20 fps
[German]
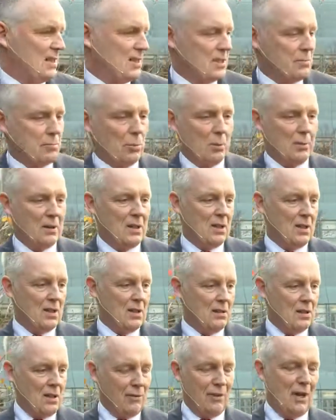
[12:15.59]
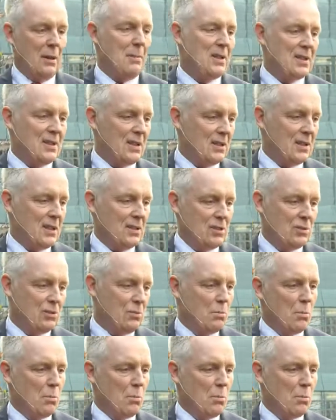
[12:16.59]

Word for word: ist momentan, der Fachmann sagt dazu,